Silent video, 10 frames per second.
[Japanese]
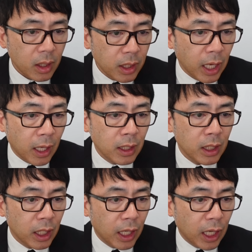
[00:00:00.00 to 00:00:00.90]
で、
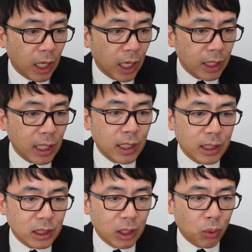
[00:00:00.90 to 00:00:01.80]
えー、ただ
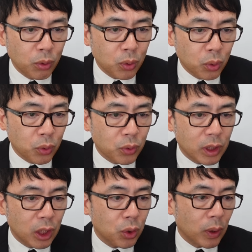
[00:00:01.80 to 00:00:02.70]
ですね、こういうことを言っ
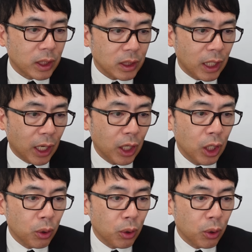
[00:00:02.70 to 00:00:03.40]
てる人はですね、